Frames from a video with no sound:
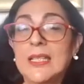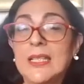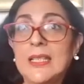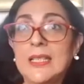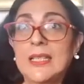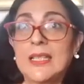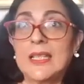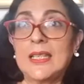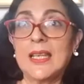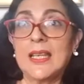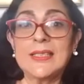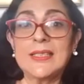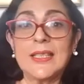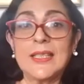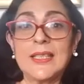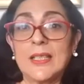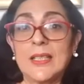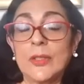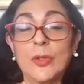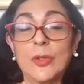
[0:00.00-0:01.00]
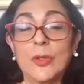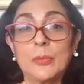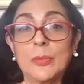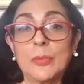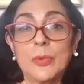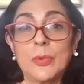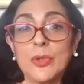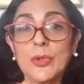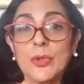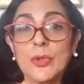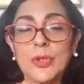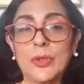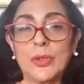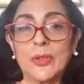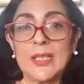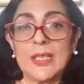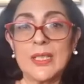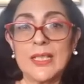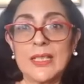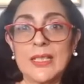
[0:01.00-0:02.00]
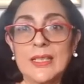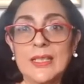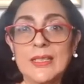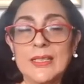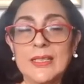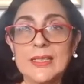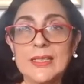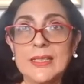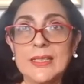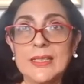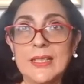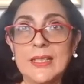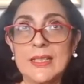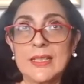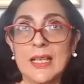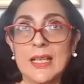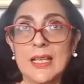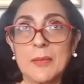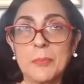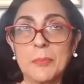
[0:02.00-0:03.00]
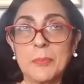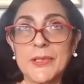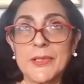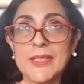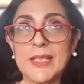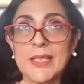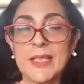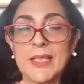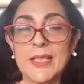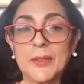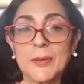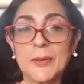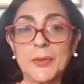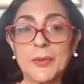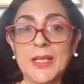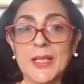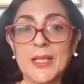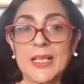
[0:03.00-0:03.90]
Y he seguido mucho de, de cerca pues a Leonora